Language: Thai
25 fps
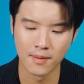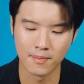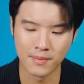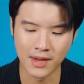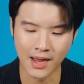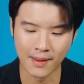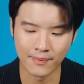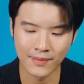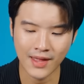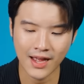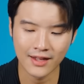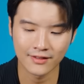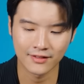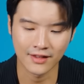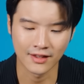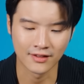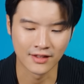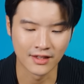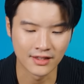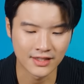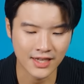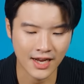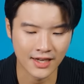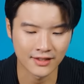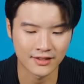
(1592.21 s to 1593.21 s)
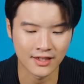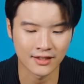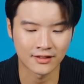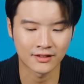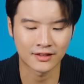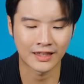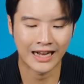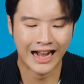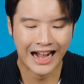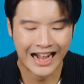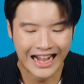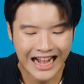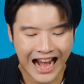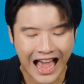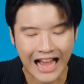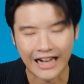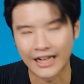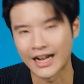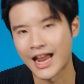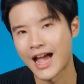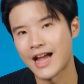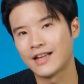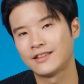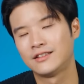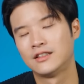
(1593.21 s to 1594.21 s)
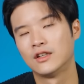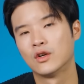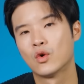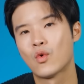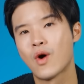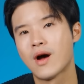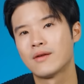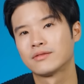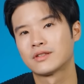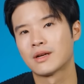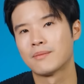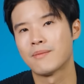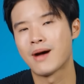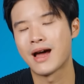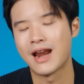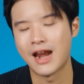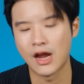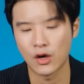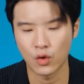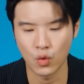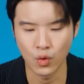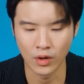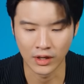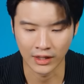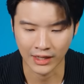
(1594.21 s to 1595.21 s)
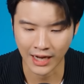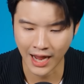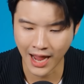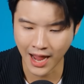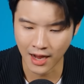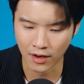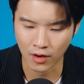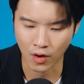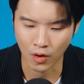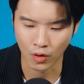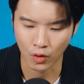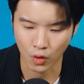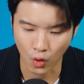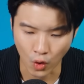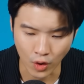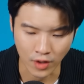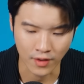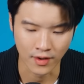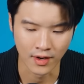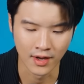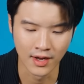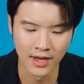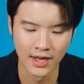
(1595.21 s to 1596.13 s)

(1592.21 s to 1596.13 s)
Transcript: มีอำนาจตัดสินใจจะตระหนักได้ถึงความสามารถและคุณค่าของคุณ